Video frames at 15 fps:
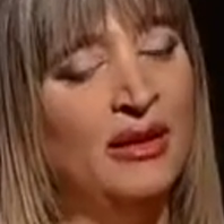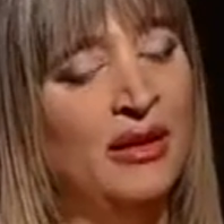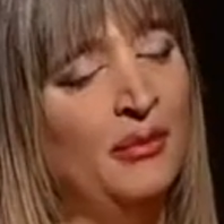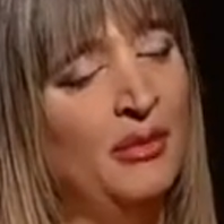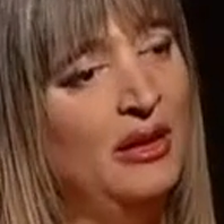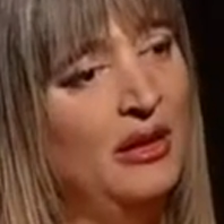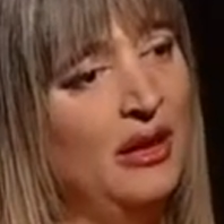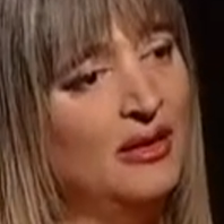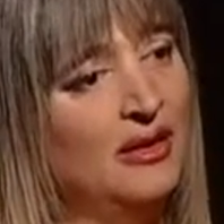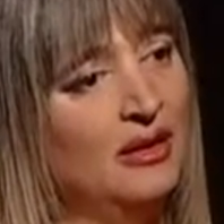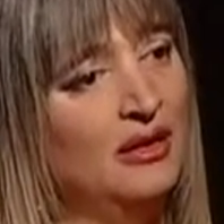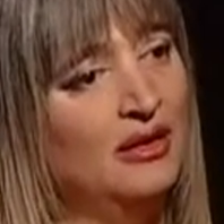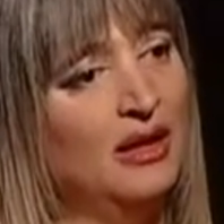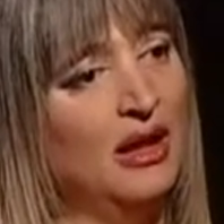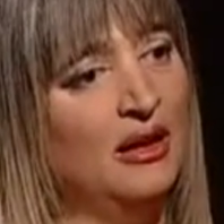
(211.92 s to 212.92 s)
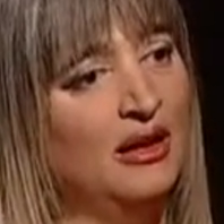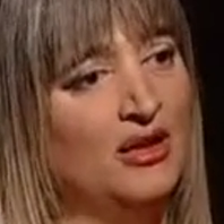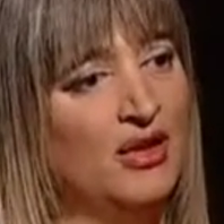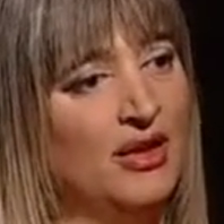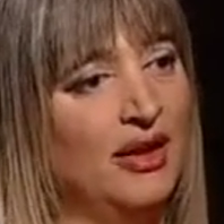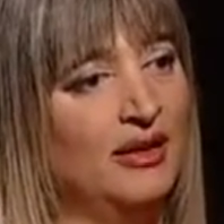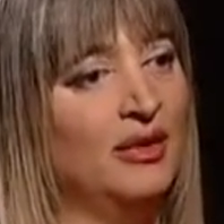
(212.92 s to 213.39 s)
كمان حصلت على
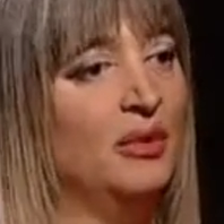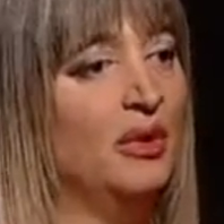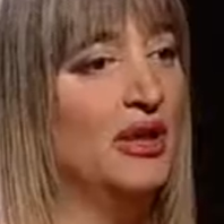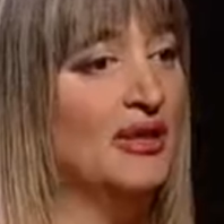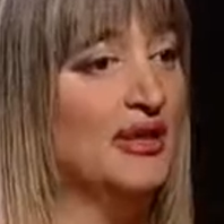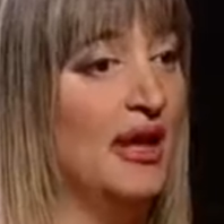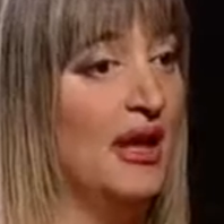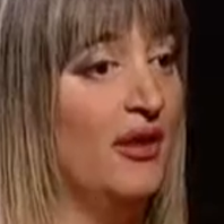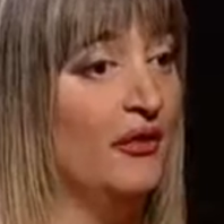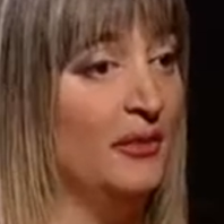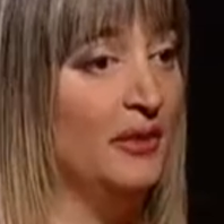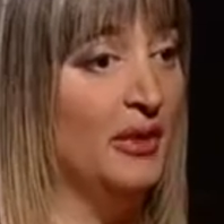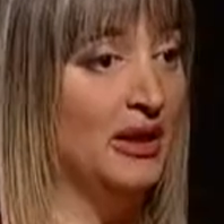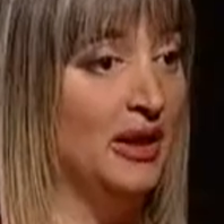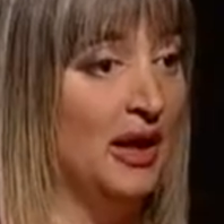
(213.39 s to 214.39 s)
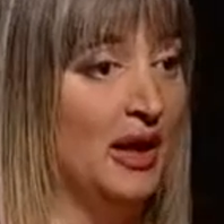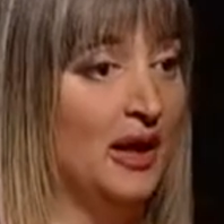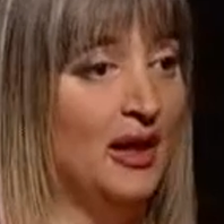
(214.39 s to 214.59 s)
شهادة بالإسعاف من